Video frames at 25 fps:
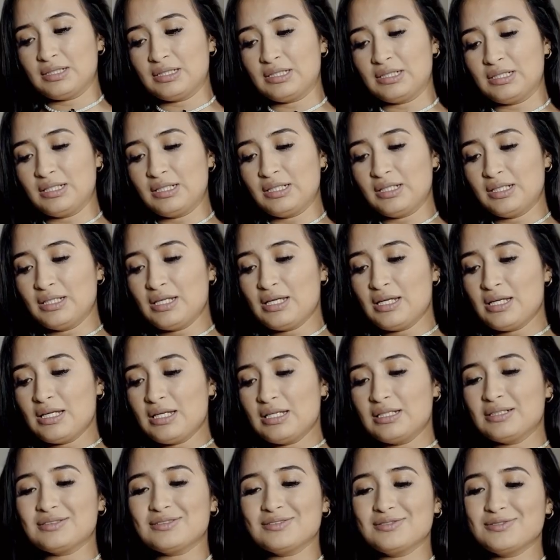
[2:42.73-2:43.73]
¿Ah?
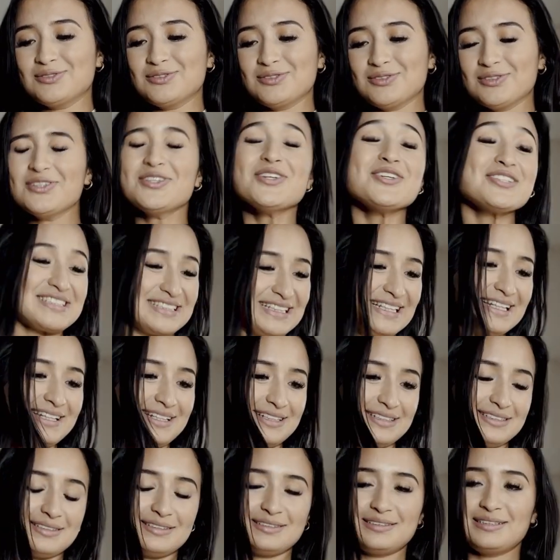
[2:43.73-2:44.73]
No,
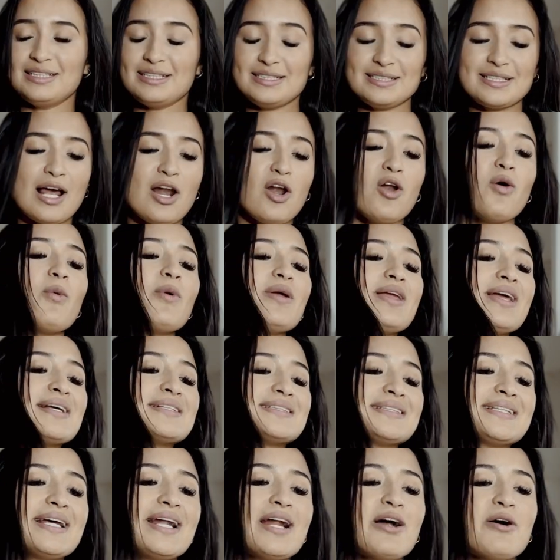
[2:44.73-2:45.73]
sí, sí, ya
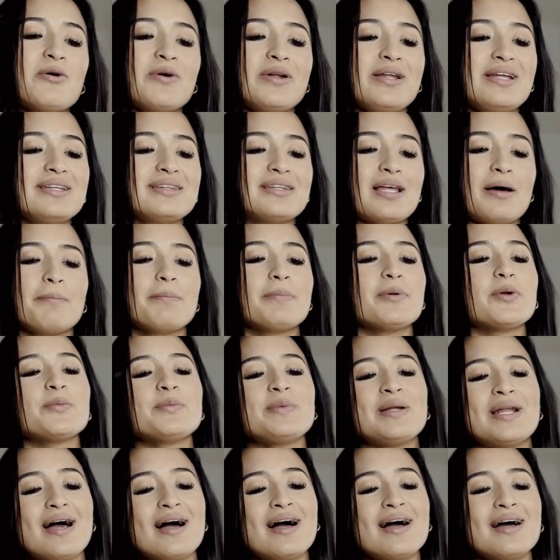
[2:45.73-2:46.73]
lo voy a hacer
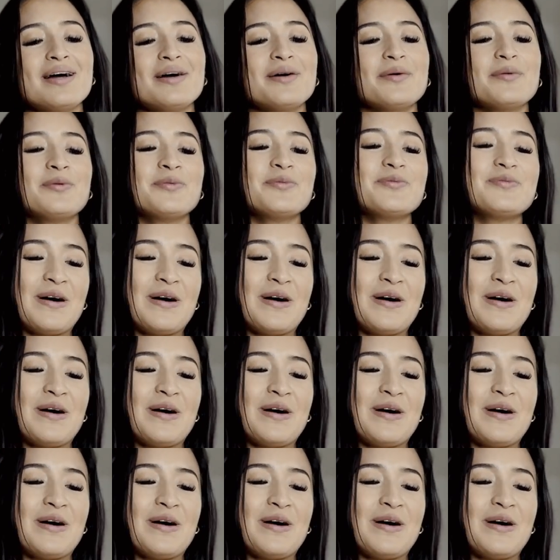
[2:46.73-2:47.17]
ahorita, pero mira,